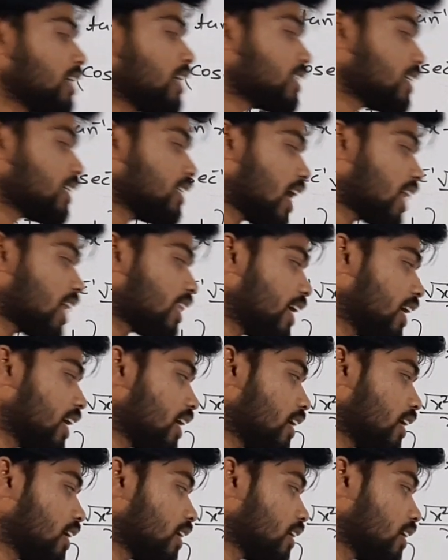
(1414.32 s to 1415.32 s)
कंडीशन याद रहे
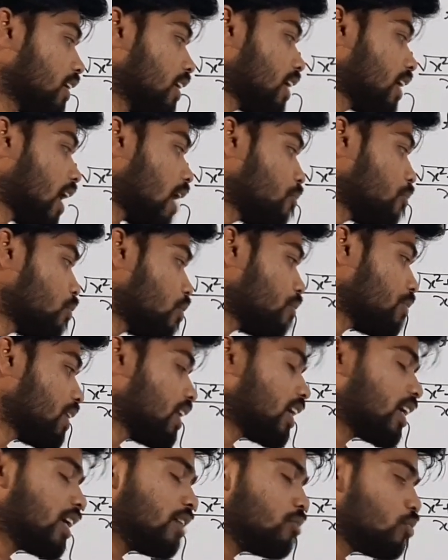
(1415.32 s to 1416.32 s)
हमको
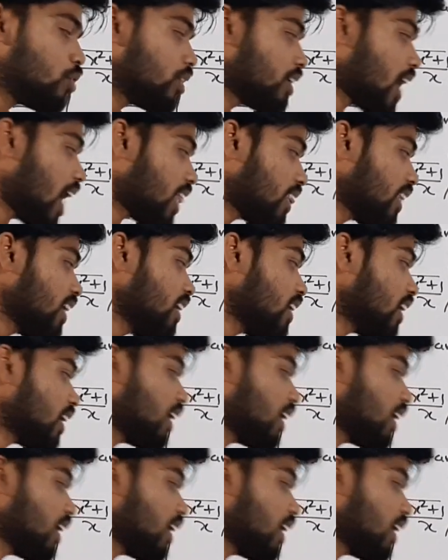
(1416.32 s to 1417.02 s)
मतलब कि वो याद नहीं